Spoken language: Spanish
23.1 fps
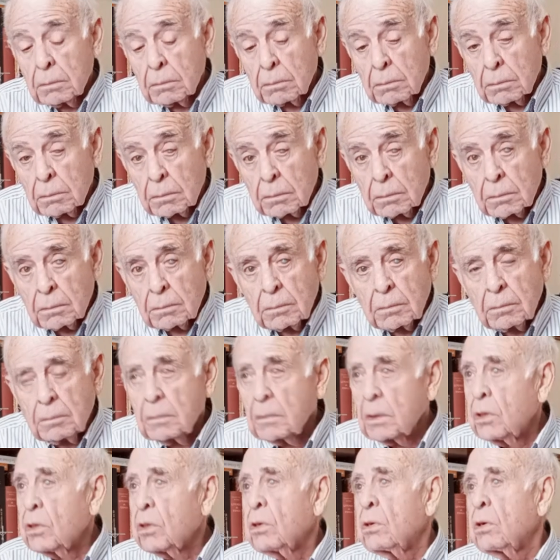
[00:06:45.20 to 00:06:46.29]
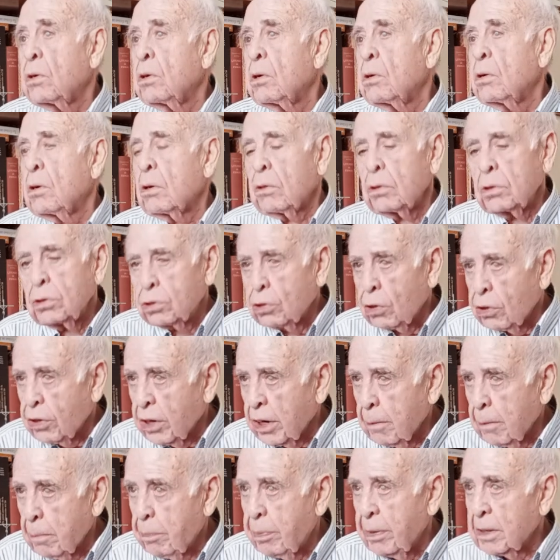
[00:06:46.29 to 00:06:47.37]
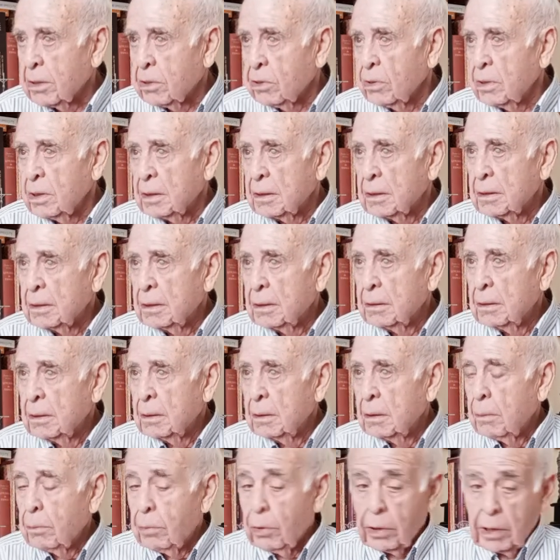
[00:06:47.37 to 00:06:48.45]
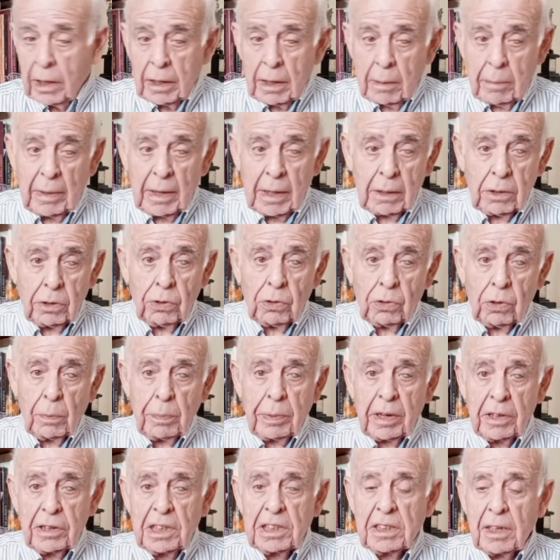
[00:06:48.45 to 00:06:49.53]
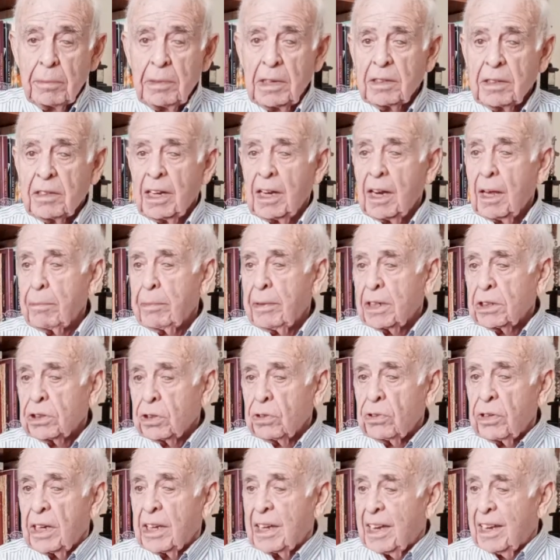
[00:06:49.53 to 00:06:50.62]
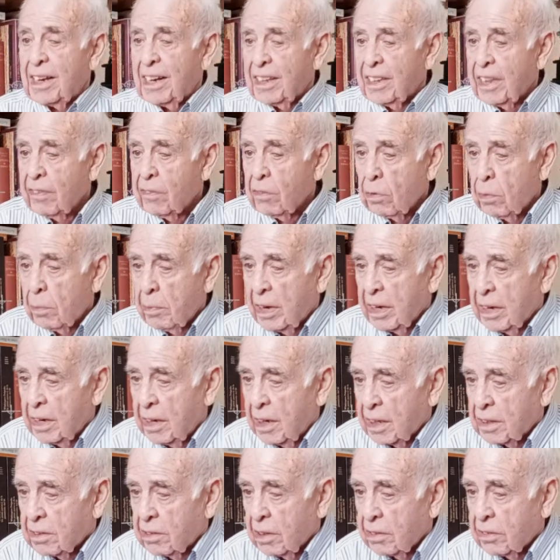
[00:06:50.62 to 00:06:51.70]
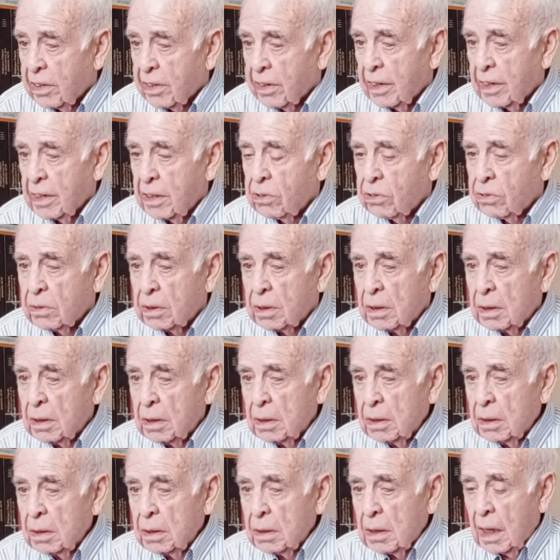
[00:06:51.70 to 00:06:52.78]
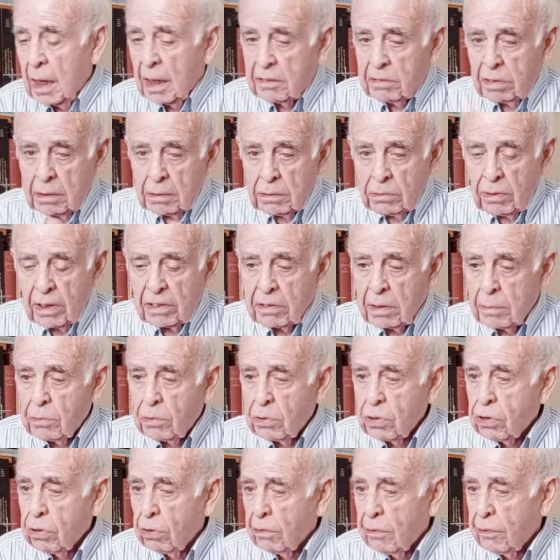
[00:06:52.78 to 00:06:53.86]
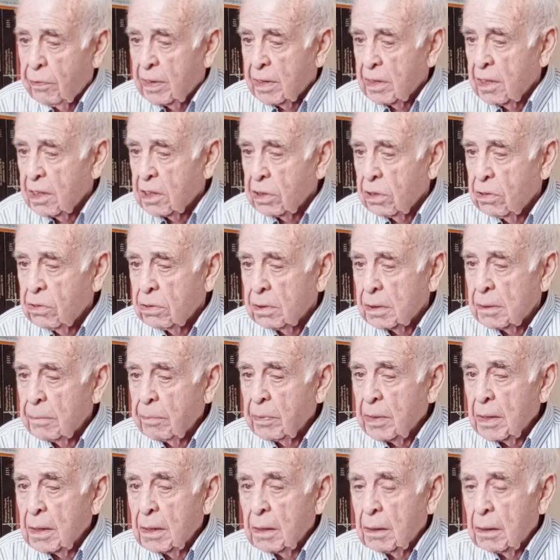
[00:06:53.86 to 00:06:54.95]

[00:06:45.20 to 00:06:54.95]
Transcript: Mm. No, con todo respeto, ¿eh? Porque además yo precisamente a la persona que le debo más en este terreno, hace, no hace mucho falleció,